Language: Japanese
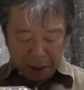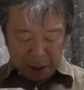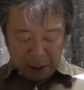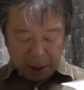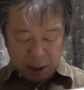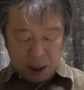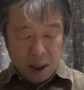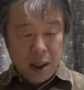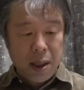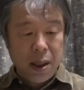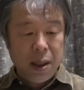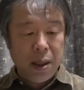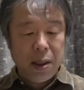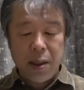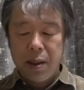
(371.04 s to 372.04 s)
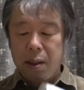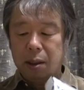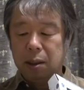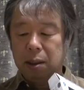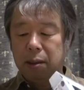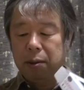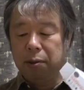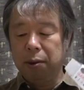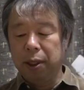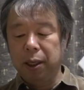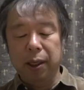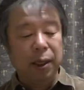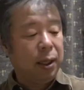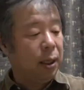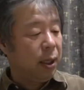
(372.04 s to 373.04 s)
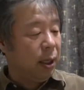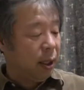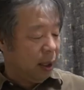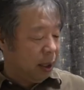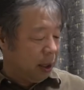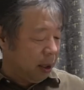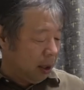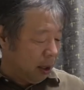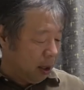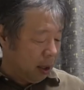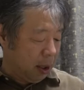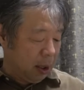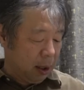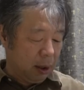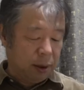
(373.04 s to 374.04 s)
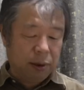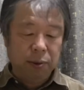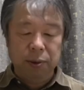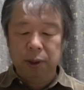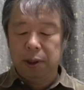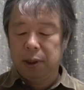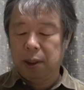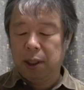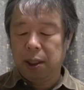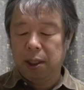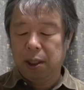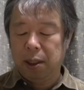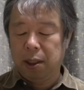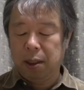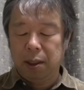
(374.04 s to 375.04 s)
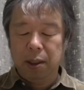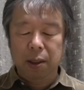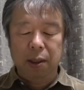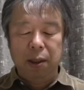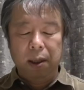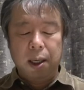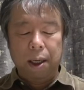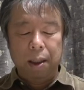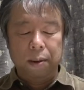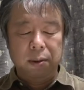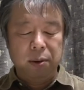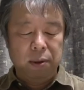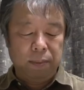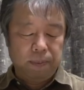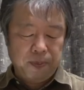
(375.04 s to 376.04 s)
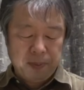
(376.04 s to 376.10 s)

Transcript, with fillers: あ、これ、そうですね、あの、